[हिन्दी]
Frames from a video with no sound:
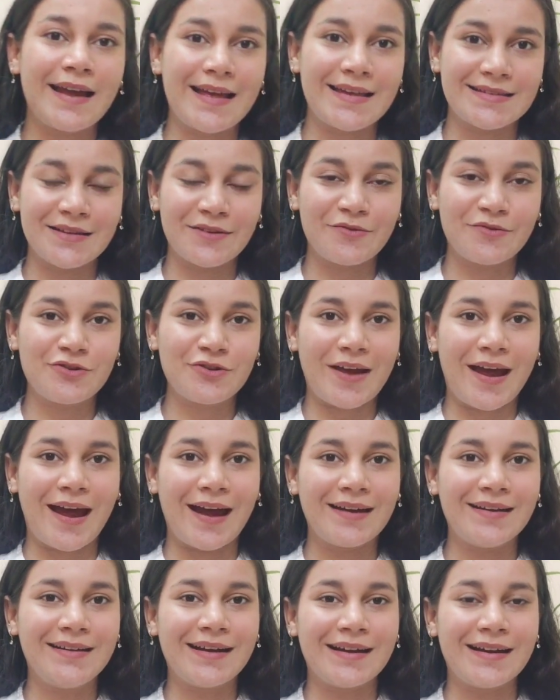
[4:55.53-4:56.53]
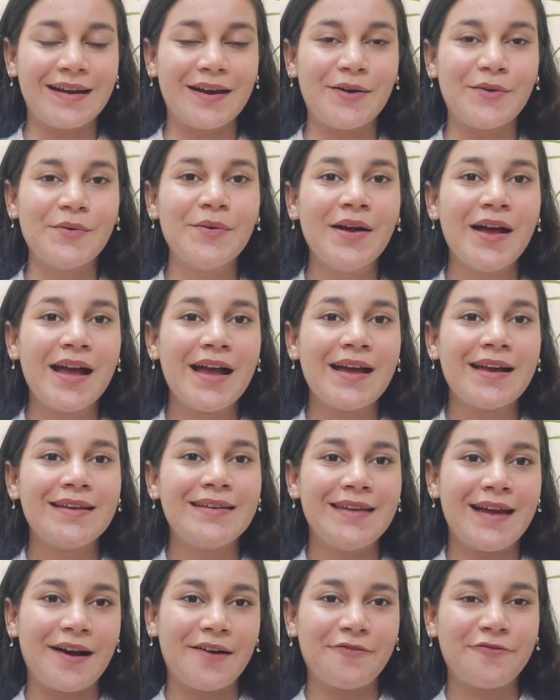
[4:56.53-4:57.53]
ऐसा कुछ ऐड करना हो
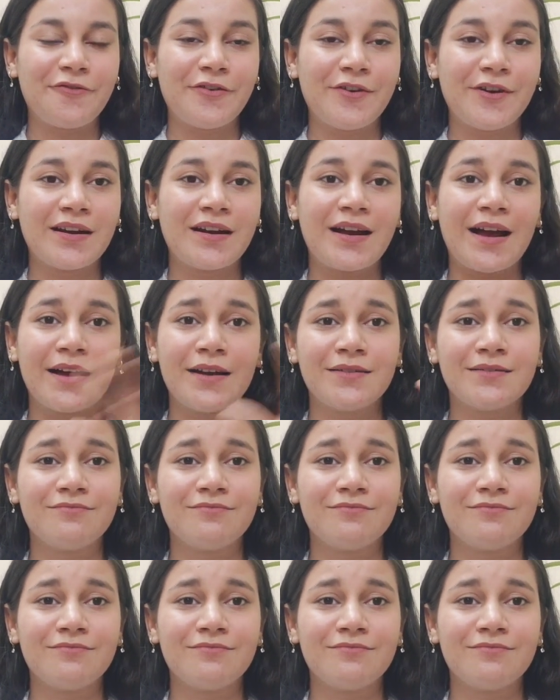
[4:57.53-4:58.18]
या फिर का